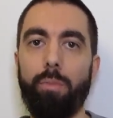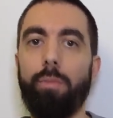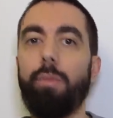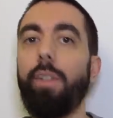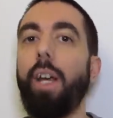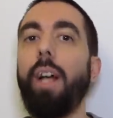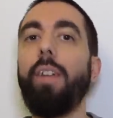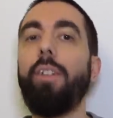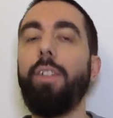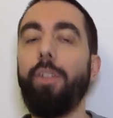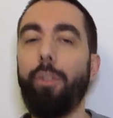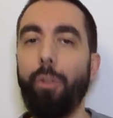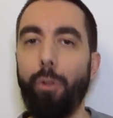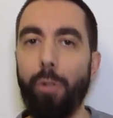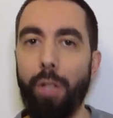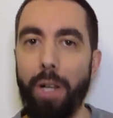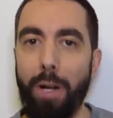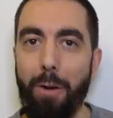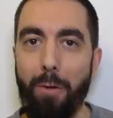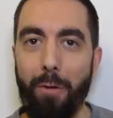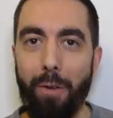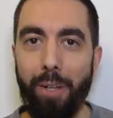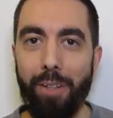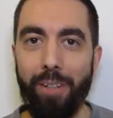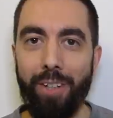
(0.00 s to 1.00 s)

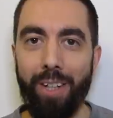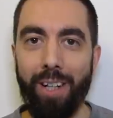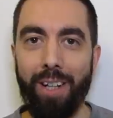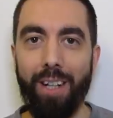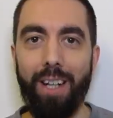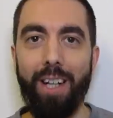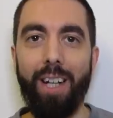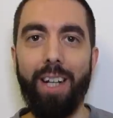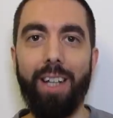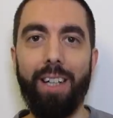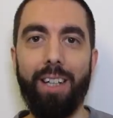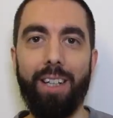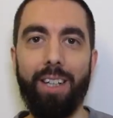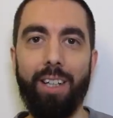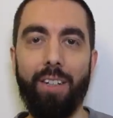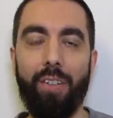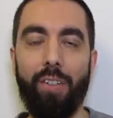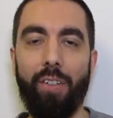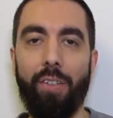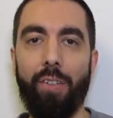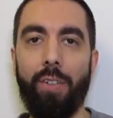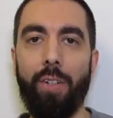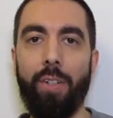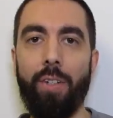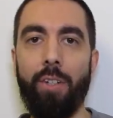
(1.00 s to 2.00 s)
traditionnels, on va dire, qui
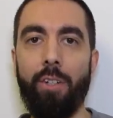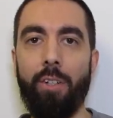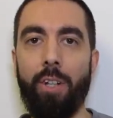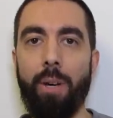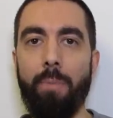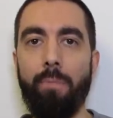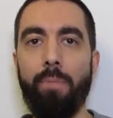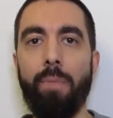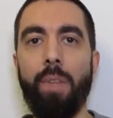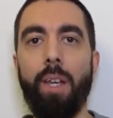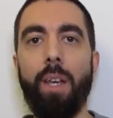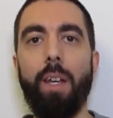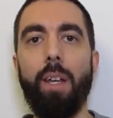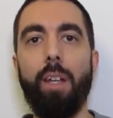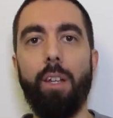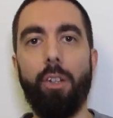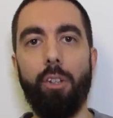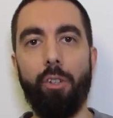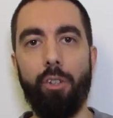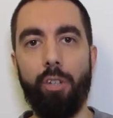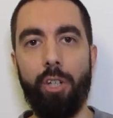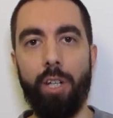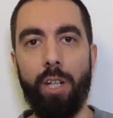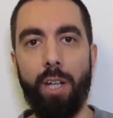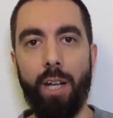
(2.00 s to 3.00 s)
existaient déjà,
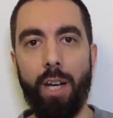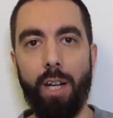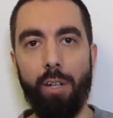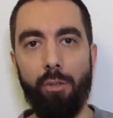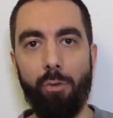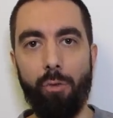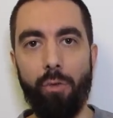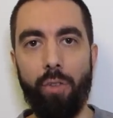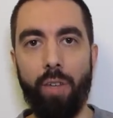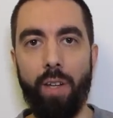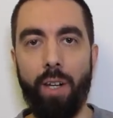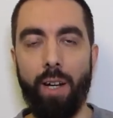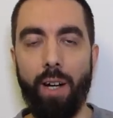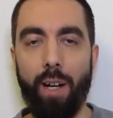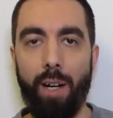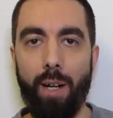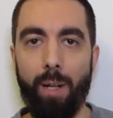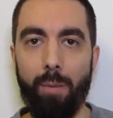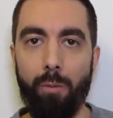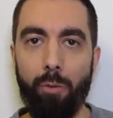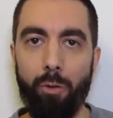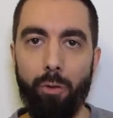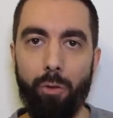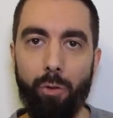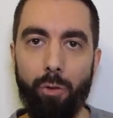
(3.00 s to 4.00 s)
j'ai ajouté
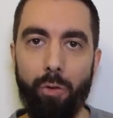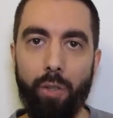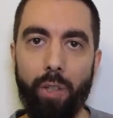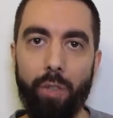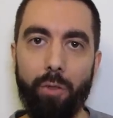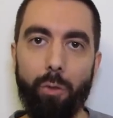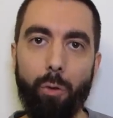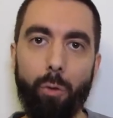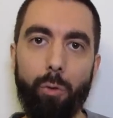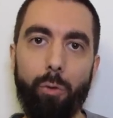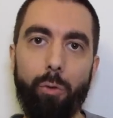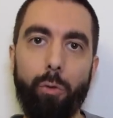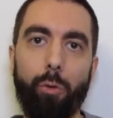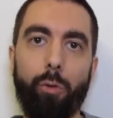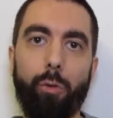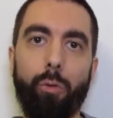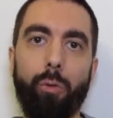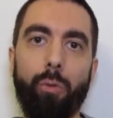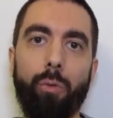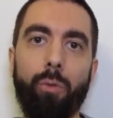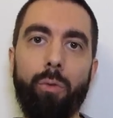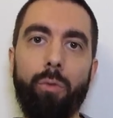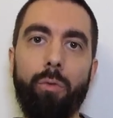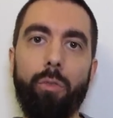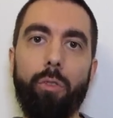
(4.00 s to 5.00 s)
un module
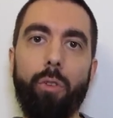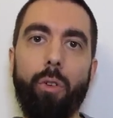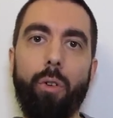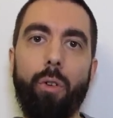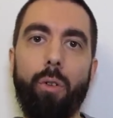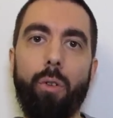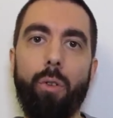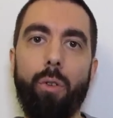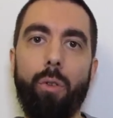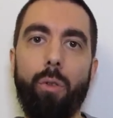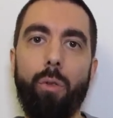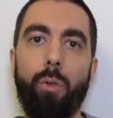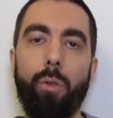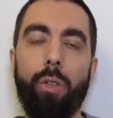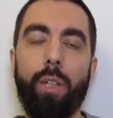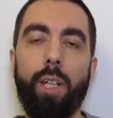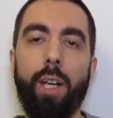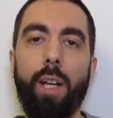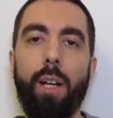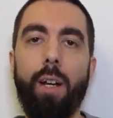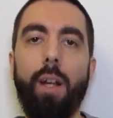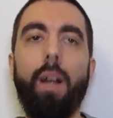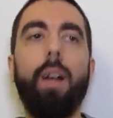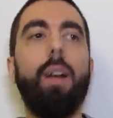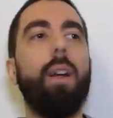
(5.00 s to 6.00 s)
d'introduction dans euh,
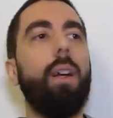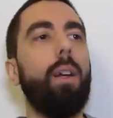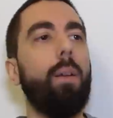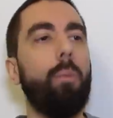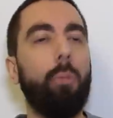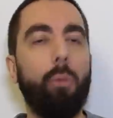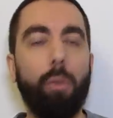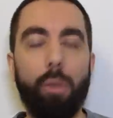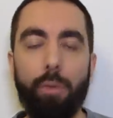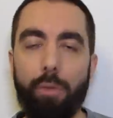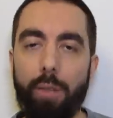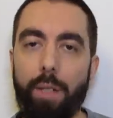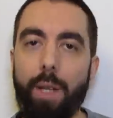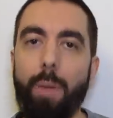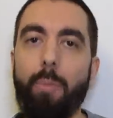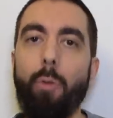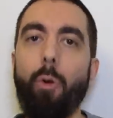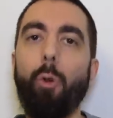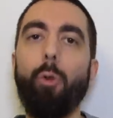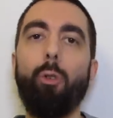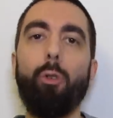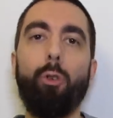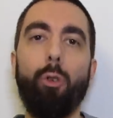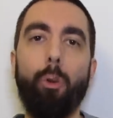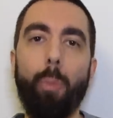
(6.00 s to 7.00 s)
lequel Bon,
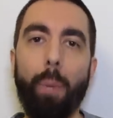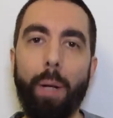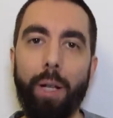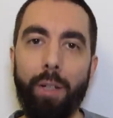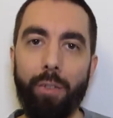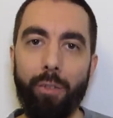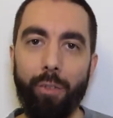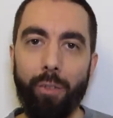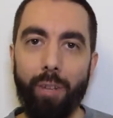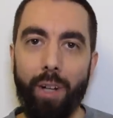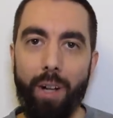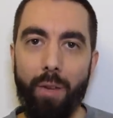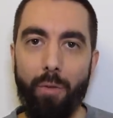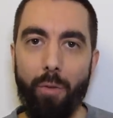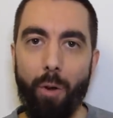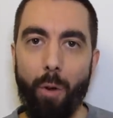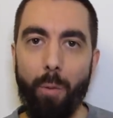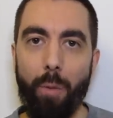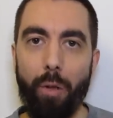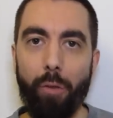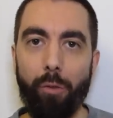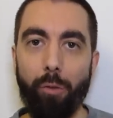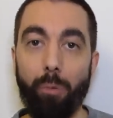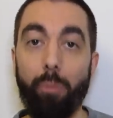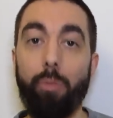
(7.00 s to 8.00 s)
évidemment, je présente la
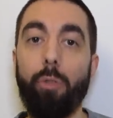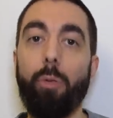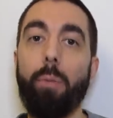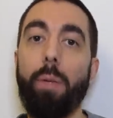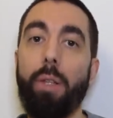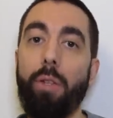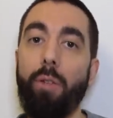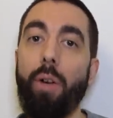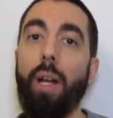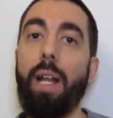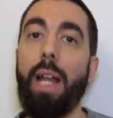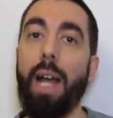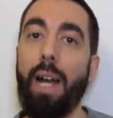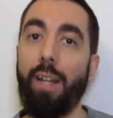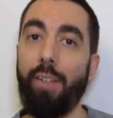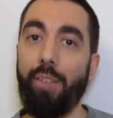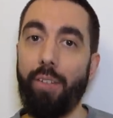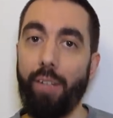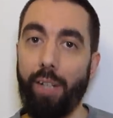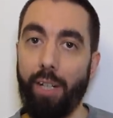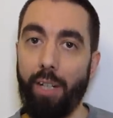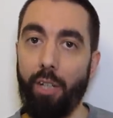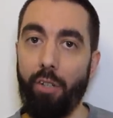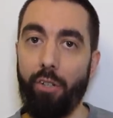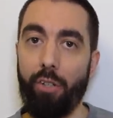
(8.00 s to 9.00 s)
formation parce que maintenant elle est
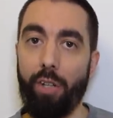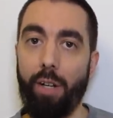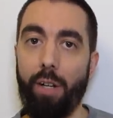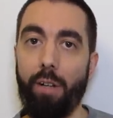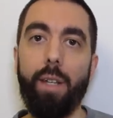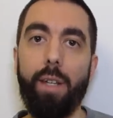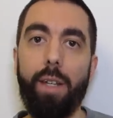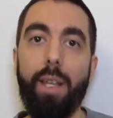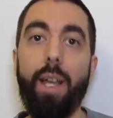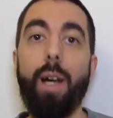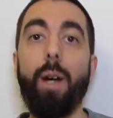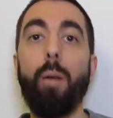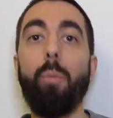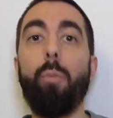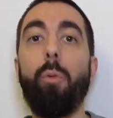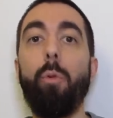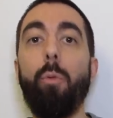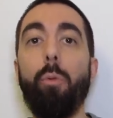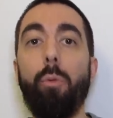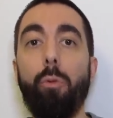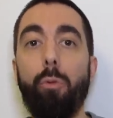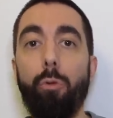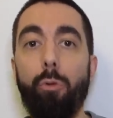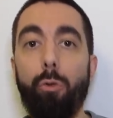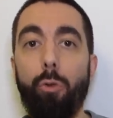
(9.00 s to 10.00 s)
assez riche. Hein. Il y a un
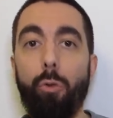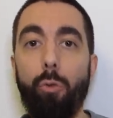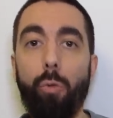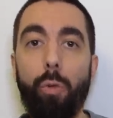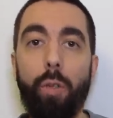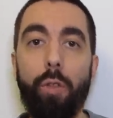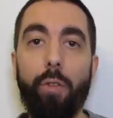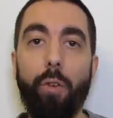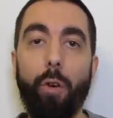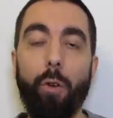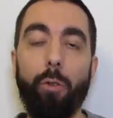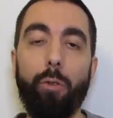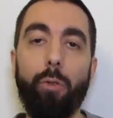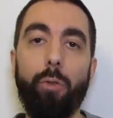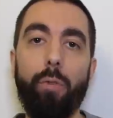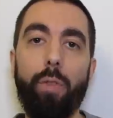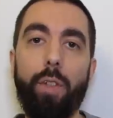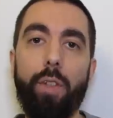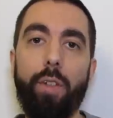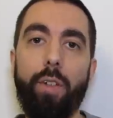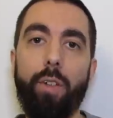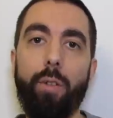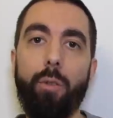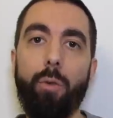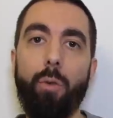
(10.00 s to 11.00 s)
peu plus de 8 heures de
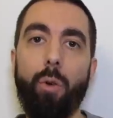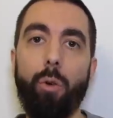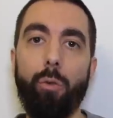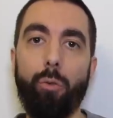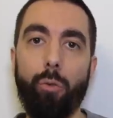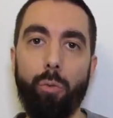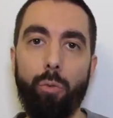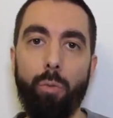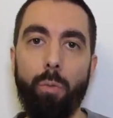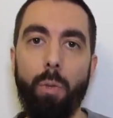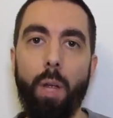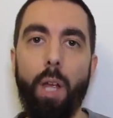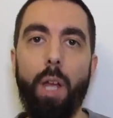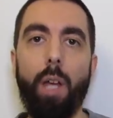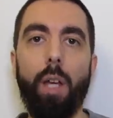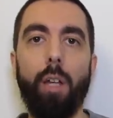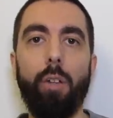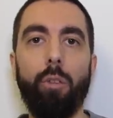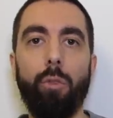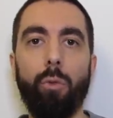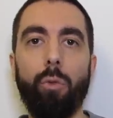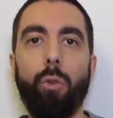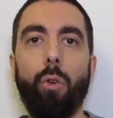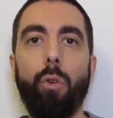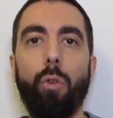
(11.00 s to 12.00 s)
vidéos en tout.
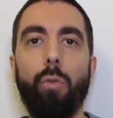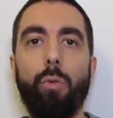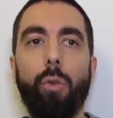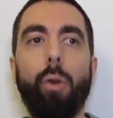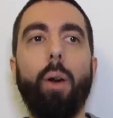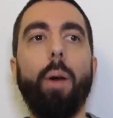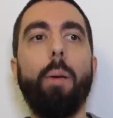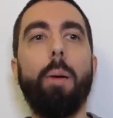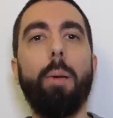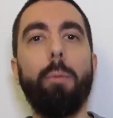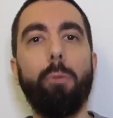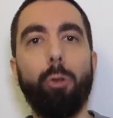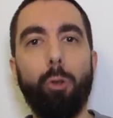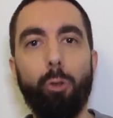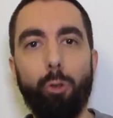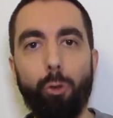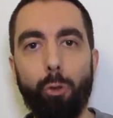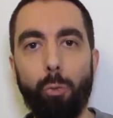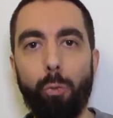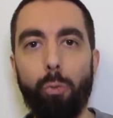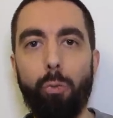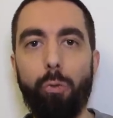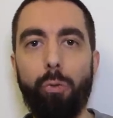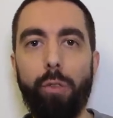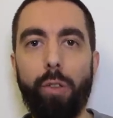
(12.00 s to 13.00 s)
Donc, il euh, faut quand même que
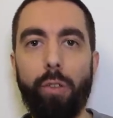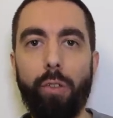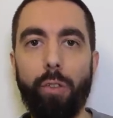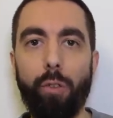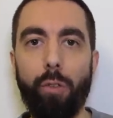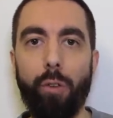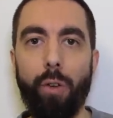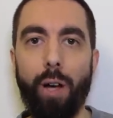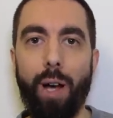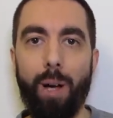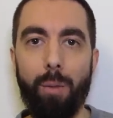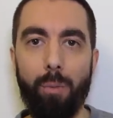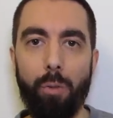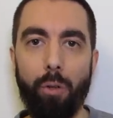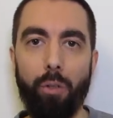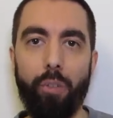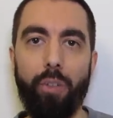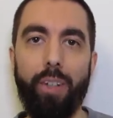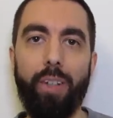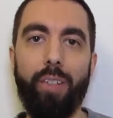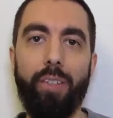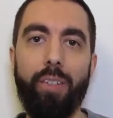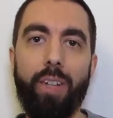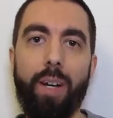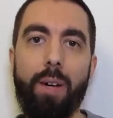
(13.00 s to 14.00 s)
tu puisses euh,
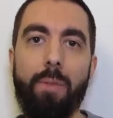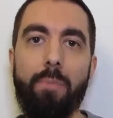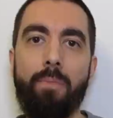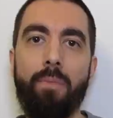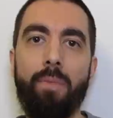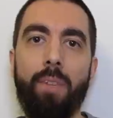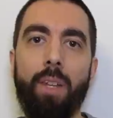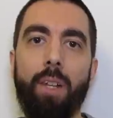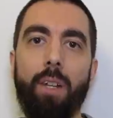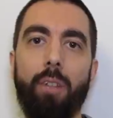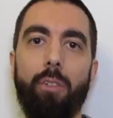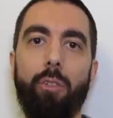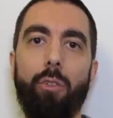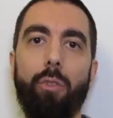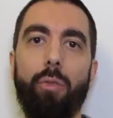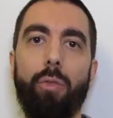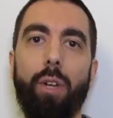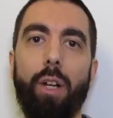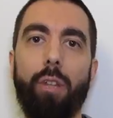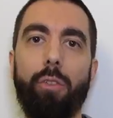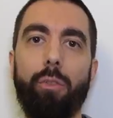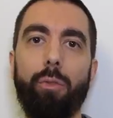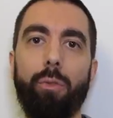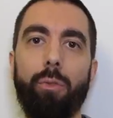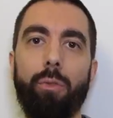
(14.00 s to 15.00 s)
aborder ça de
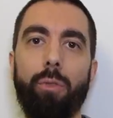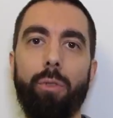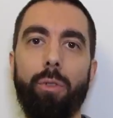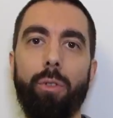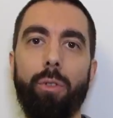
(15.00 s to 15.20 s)
façon